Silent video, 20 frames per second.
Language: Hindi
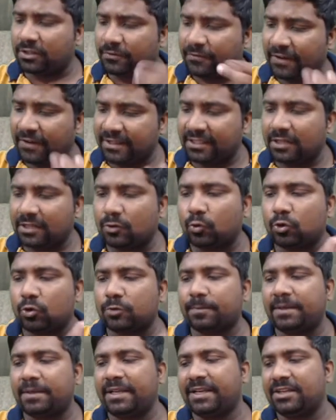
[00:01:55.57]
फाइनल कोर्स
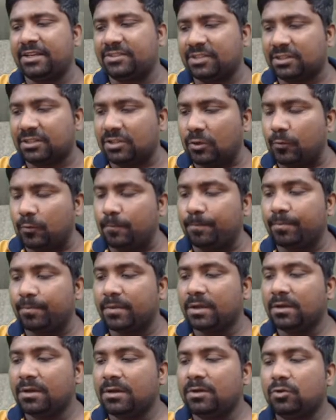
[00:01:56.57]
पे लेके चलता हूँ
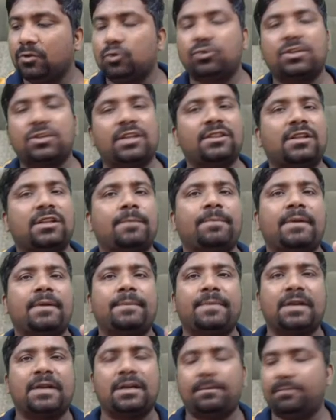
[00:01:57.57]
उसके अंदर
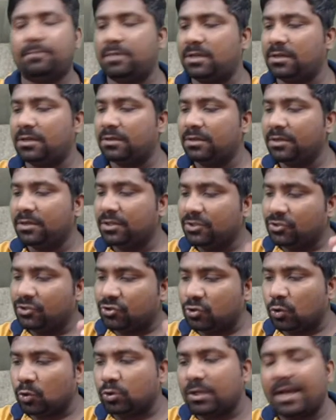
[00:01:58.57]
पेपर नंबर
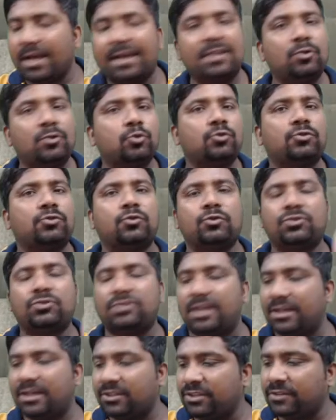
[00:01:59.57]
चौदह है दोस्तों
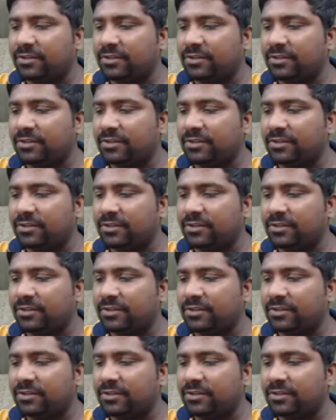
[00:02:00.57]
स्ट्रेटेजिक